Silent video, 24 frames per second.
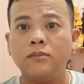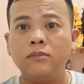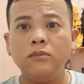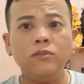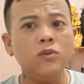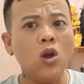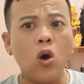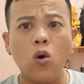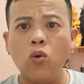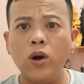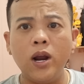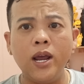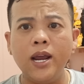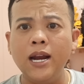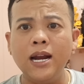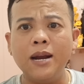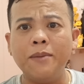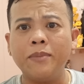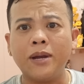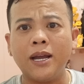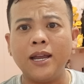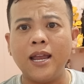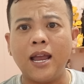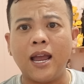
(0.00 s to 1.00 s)
vô lý
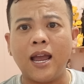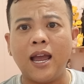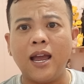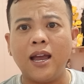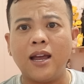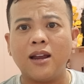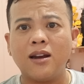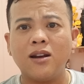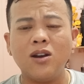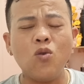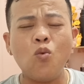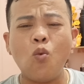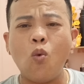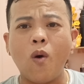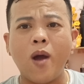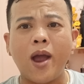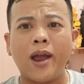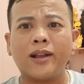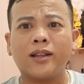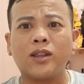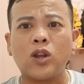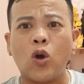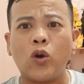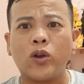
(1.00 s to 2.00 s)
lắm cả nhà nó
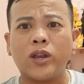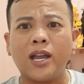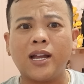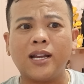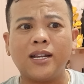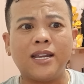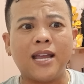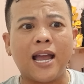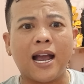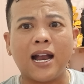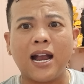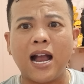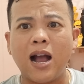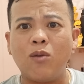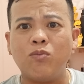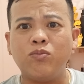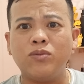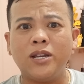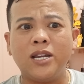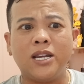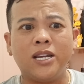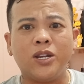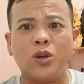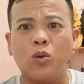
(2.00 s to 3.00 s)
hoàn toàn nhân vật
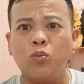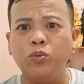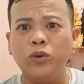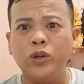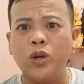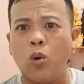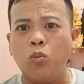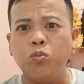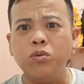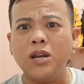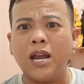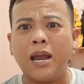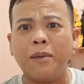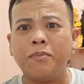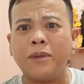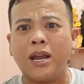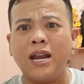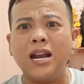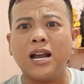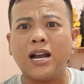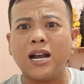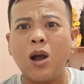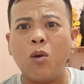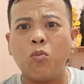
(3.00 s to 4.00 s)
ông gì dũng dũng như em nghĩ
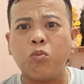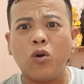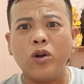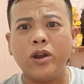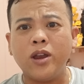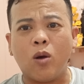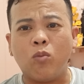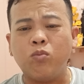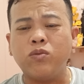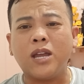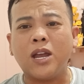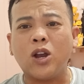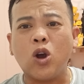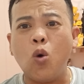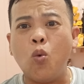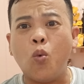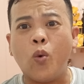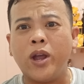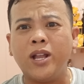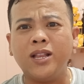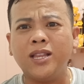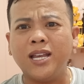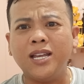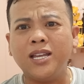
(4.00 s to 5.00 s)
là không có dũng chỉ có
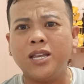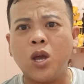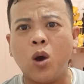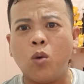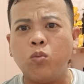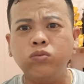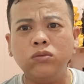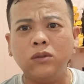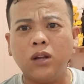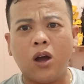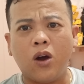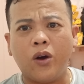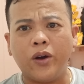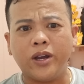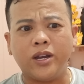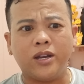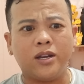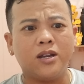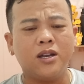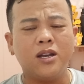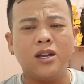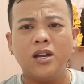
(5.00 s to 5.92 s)
nguyễn tiến dũng thôi